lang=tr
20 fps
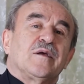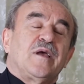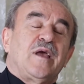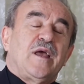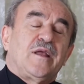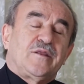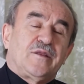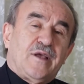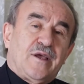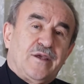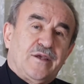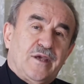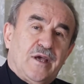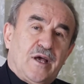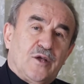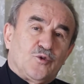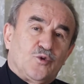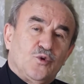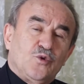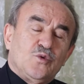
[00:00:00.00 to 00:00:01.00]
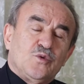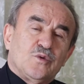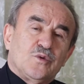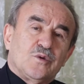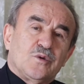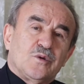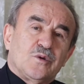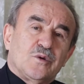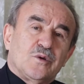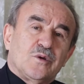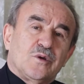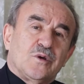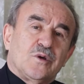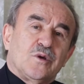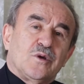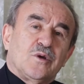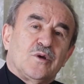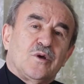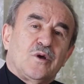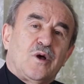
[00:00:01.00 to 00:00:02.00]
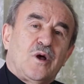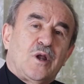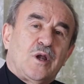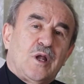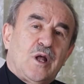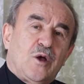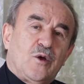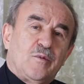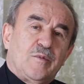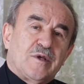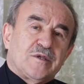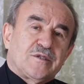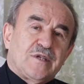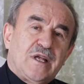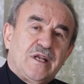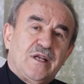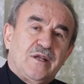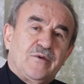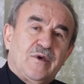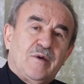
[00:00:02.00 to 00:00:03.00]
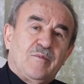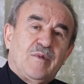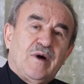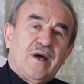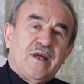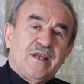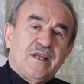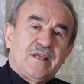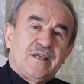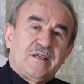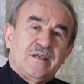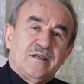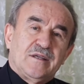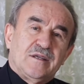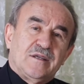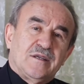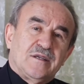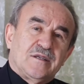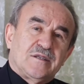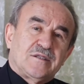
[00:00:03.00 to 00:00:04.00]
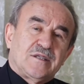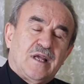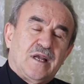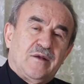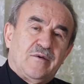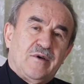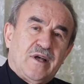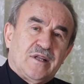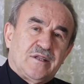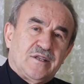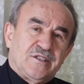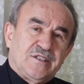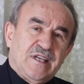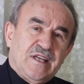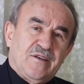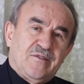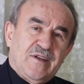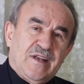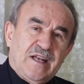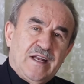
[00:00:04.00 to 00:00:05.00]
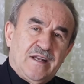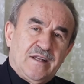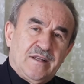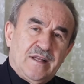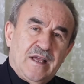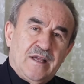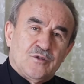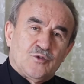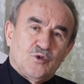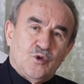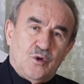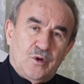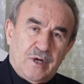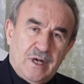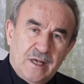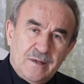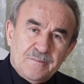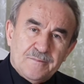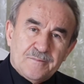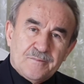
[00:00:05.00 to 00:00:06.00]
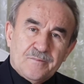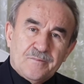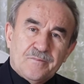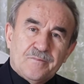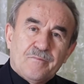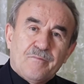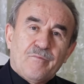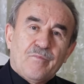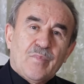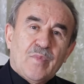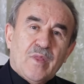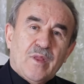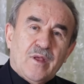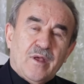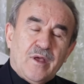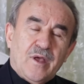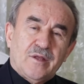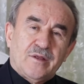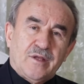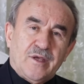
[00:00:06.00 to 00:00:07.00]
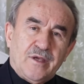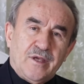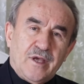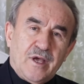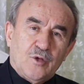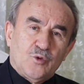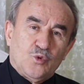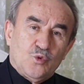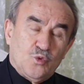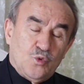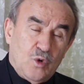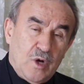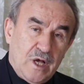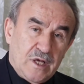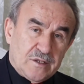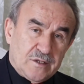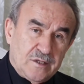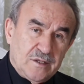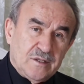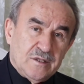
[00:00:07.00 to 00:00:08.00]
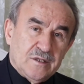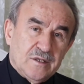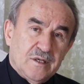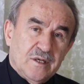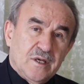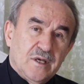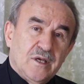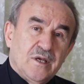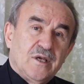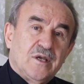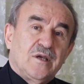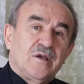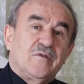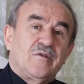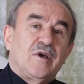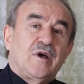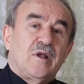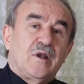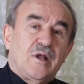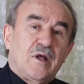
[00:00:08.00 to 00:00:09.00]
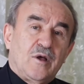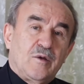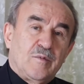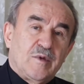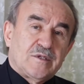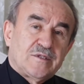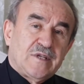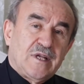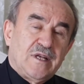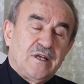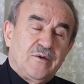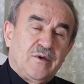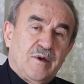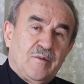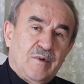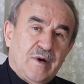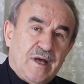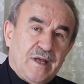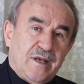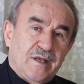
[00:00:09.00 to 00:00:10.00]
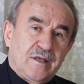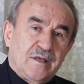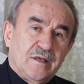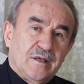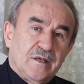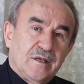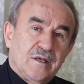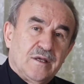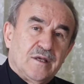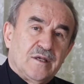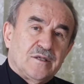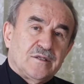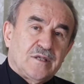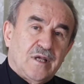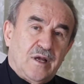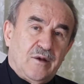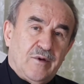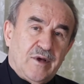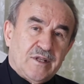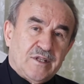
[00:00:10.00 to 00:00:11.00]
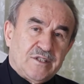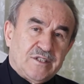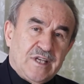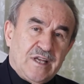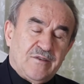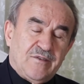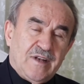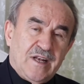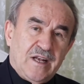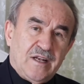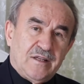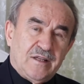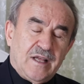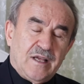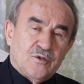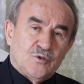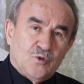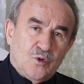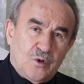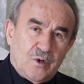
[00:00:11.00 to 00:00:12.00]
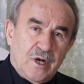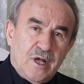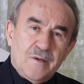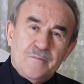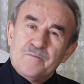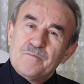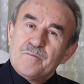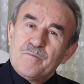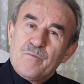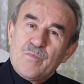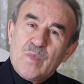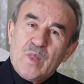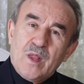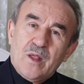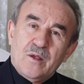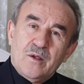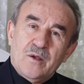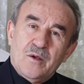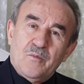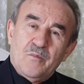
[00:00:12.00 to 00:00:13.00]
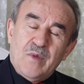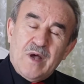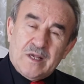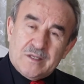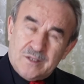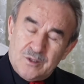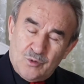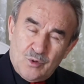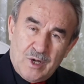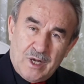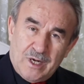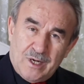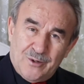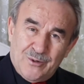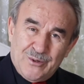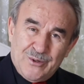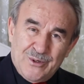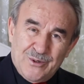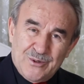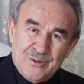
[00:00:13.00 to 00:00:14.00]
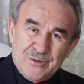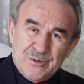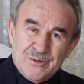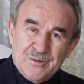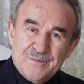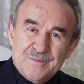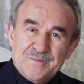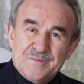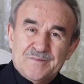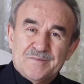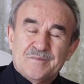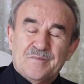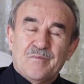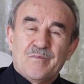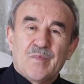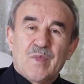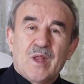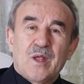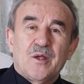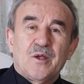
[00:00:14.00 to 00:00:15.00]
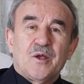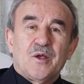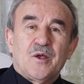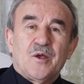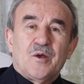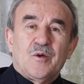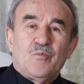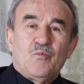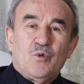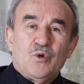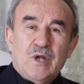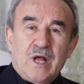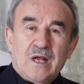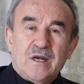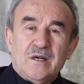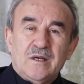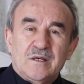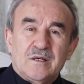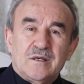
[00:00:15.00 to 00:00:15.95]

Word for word: ettehiyyatü Allahümme salli ve barik salavat-ı şerifelerinden sonra ettehiyyatü duası ve Allahümme salli ve barik salavat-ı şerifelerinden sonra bazı dualar okuyoruz. Bunlar